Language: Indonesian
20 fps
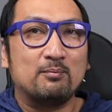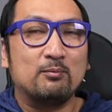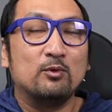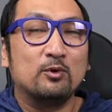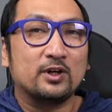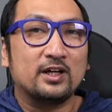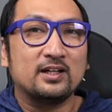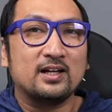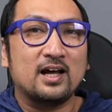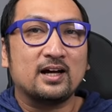
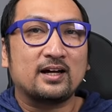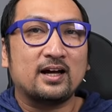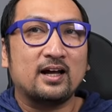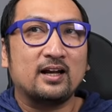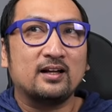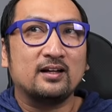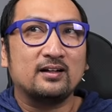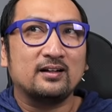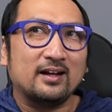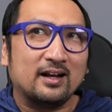Mungkin
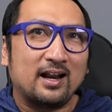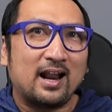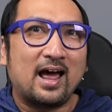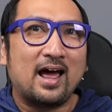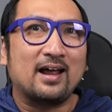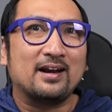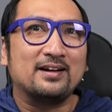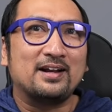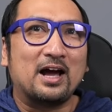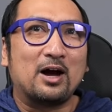akan
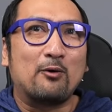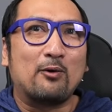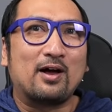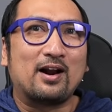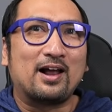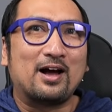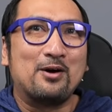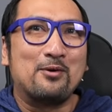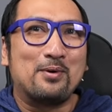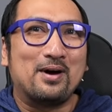lelah di
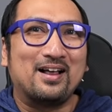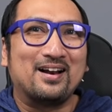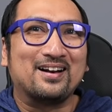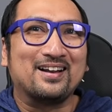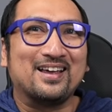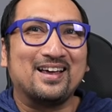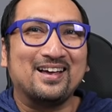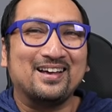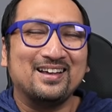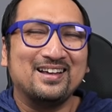
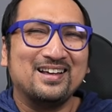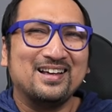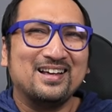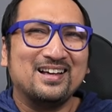awal-awal ya.